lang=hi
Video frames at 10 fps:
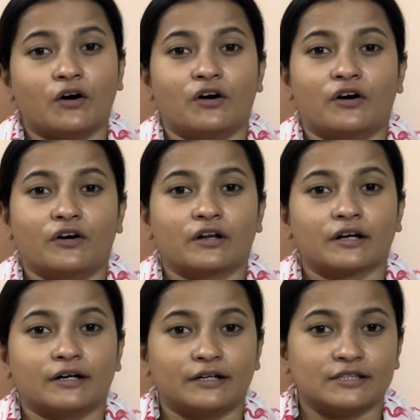
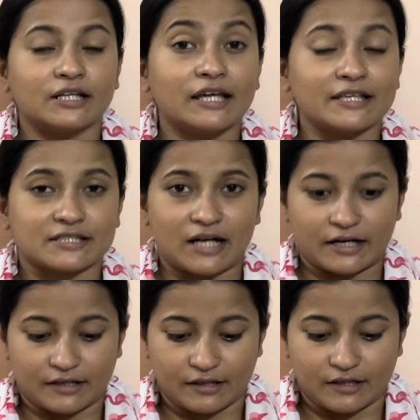और चलिए
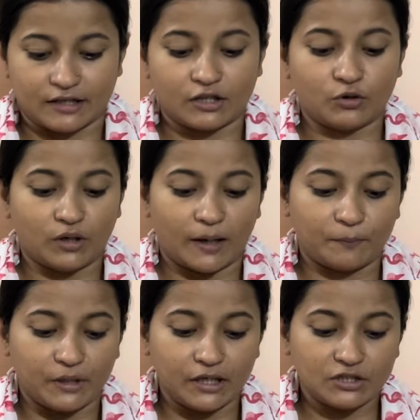स्टार्ट करते हैं देखो
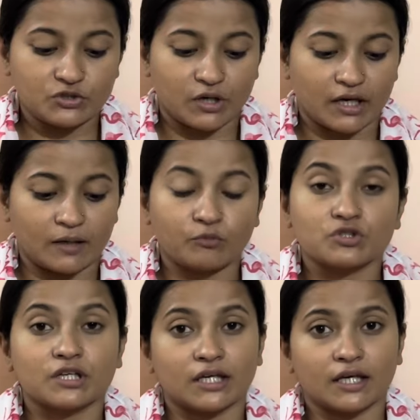अभी जो है
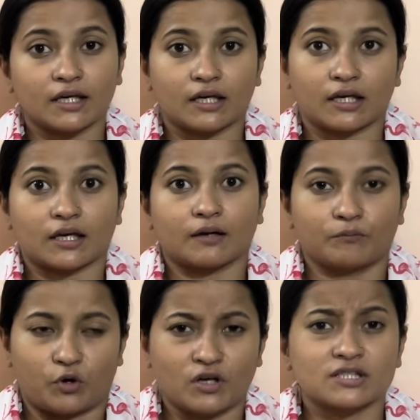मुझे
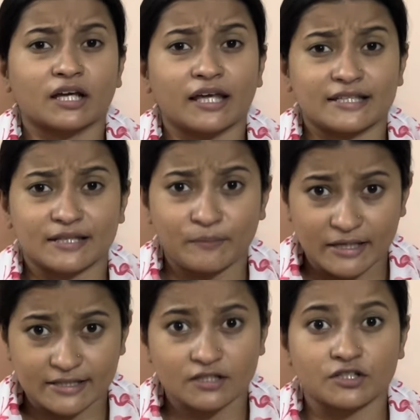बहुत सारे ऐसे
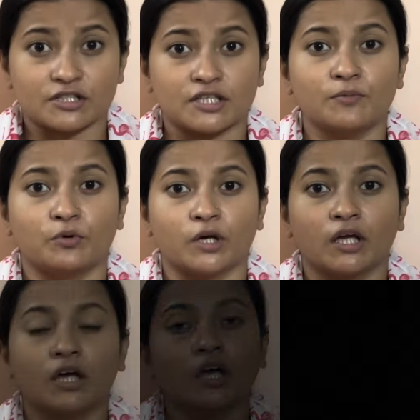मैसेज रिसीव हुए
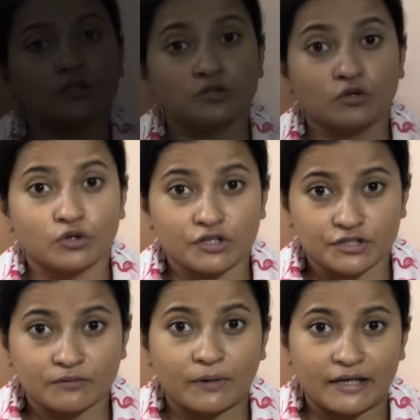जो
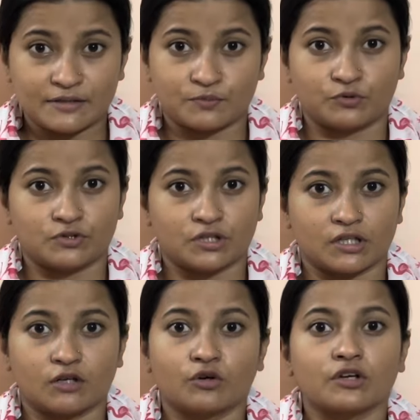लोकेशन वाइज पूछ रहे
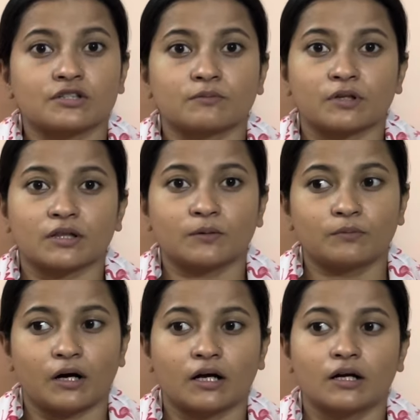थे लोकेशन
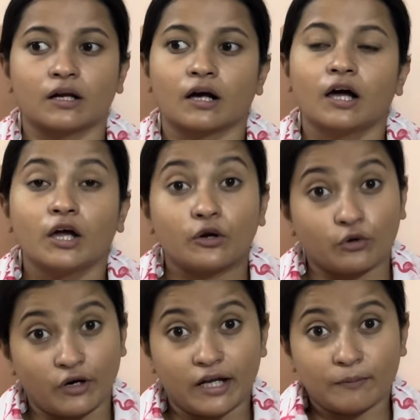मतलब अगर
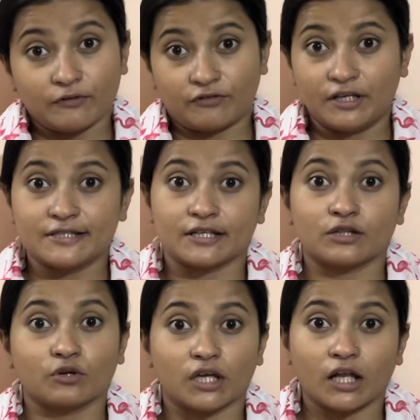नोएडा पे फ्रीज है
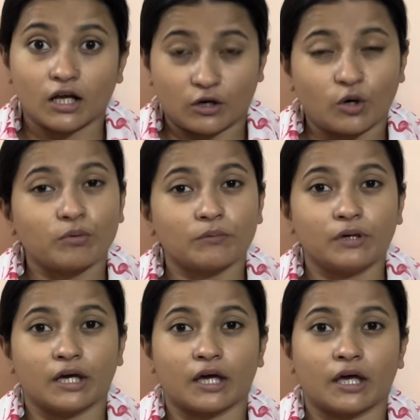तो क्या लखनऊ पे
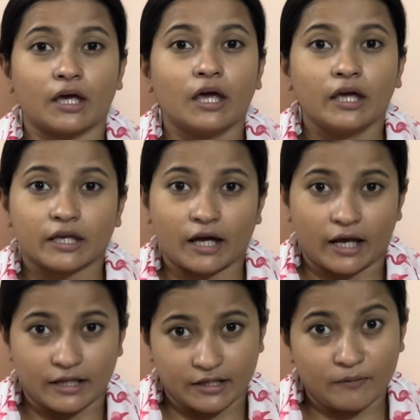भी है क्या
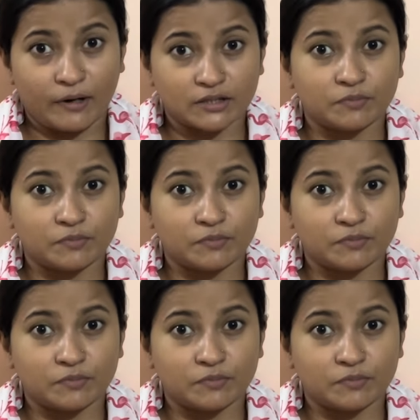हैदराबाद